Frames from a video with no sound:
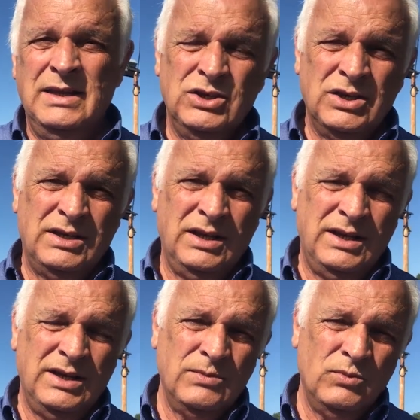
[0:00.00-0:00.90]

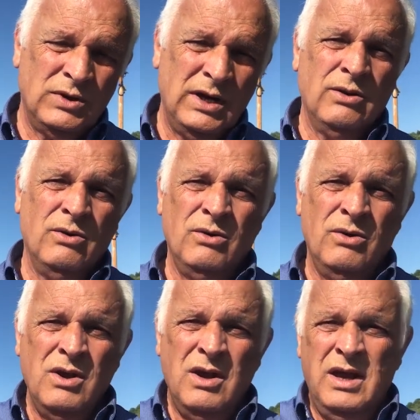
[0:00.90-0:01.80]
XVII secolo.
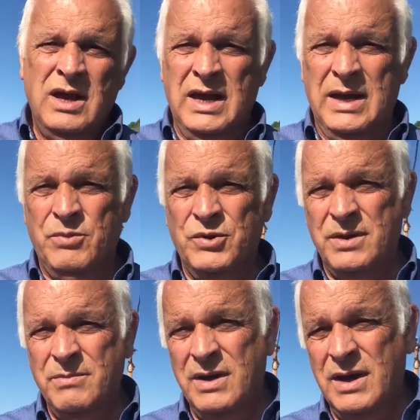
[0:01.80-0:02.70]

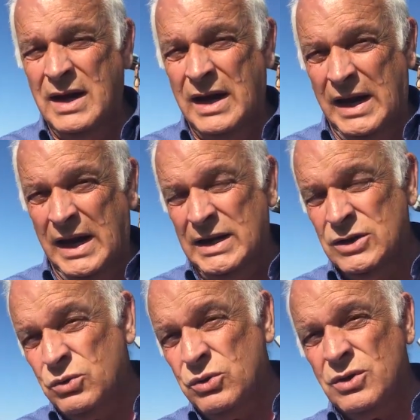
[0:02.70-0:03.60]
Potrebbe,
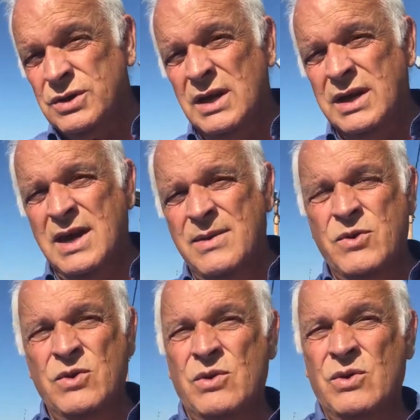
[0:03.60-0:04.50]
studiosi
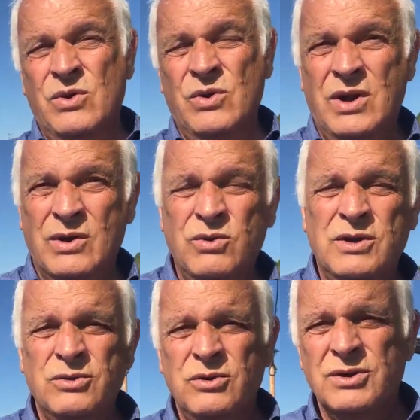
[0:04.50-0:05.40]
chiamano, alcuni
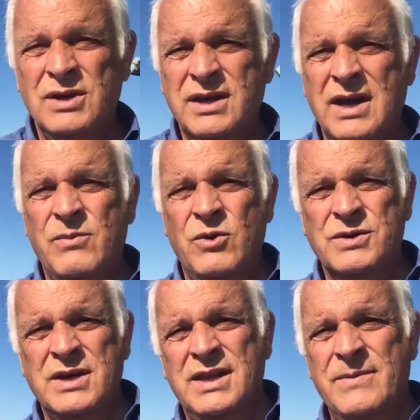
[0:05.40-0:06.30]
studiosi la chiamano
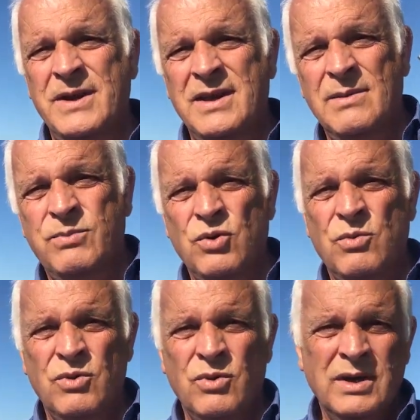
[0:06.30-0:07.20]
Santa Maria del
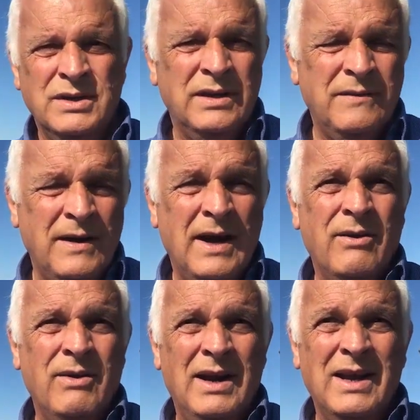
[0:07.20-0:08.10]
Popolo, che si rifà a
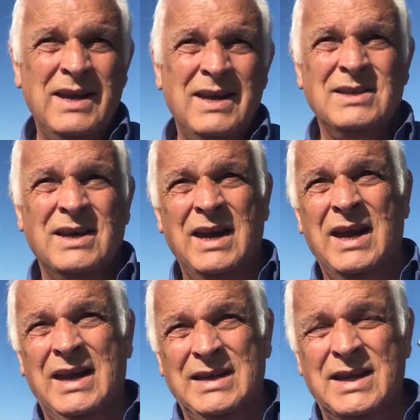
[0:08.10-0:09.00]
quella chiesa
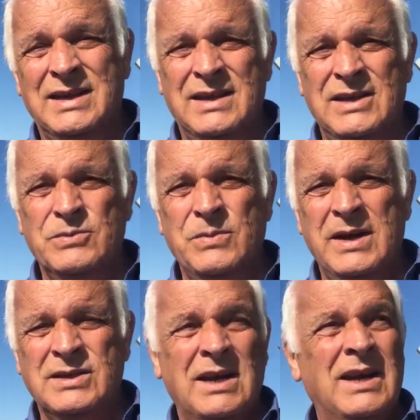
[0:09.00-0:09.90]
che è stata
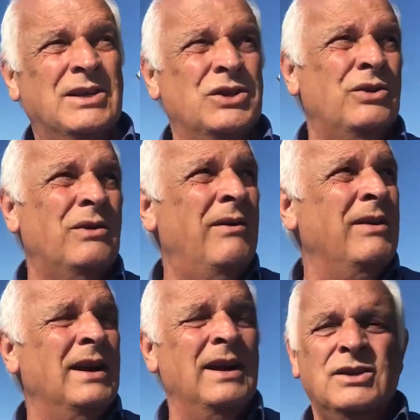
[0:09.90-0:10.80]
dismessa e si trovava
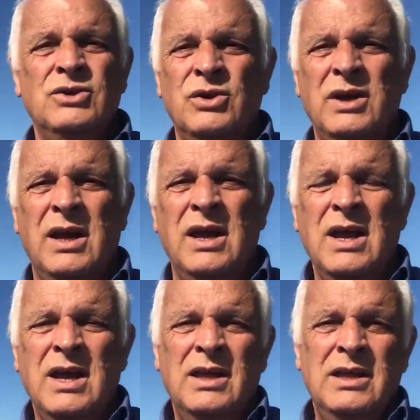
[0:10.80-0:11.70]
nella zona
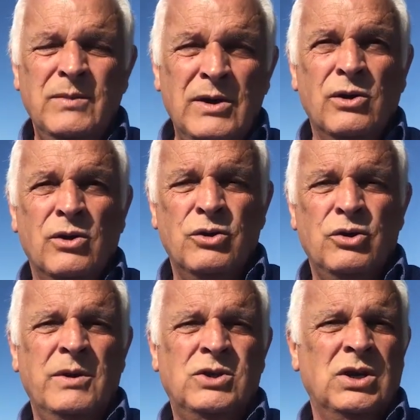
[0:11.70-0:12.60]
di Miglioro
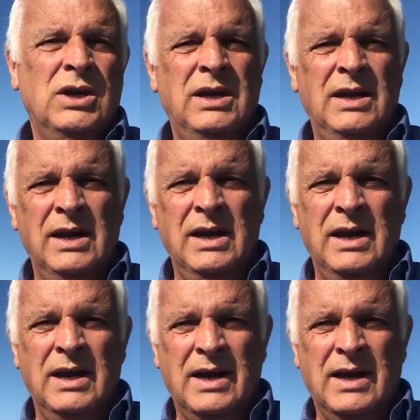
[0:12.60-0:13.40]
dove c'è il